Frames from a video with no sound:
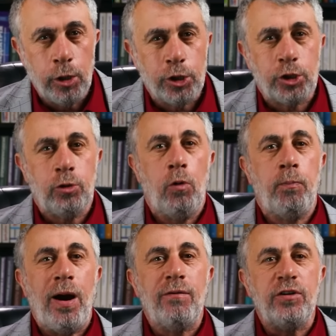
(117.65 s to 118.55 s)
что
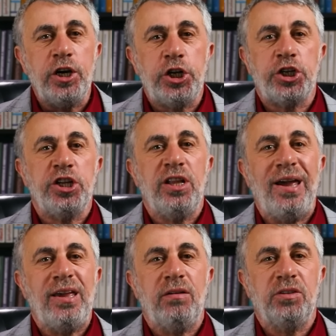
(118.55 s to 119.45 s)

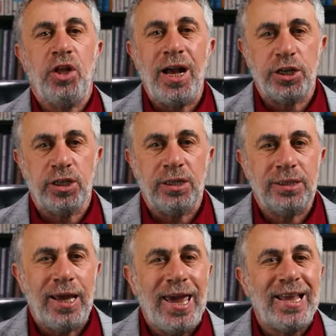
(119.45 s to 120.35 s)
повышенная влажность –
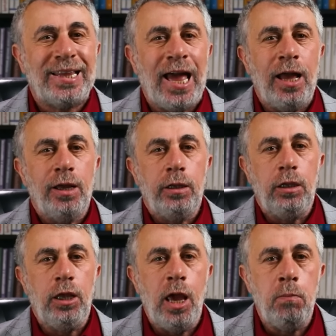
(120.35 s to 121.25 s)
это не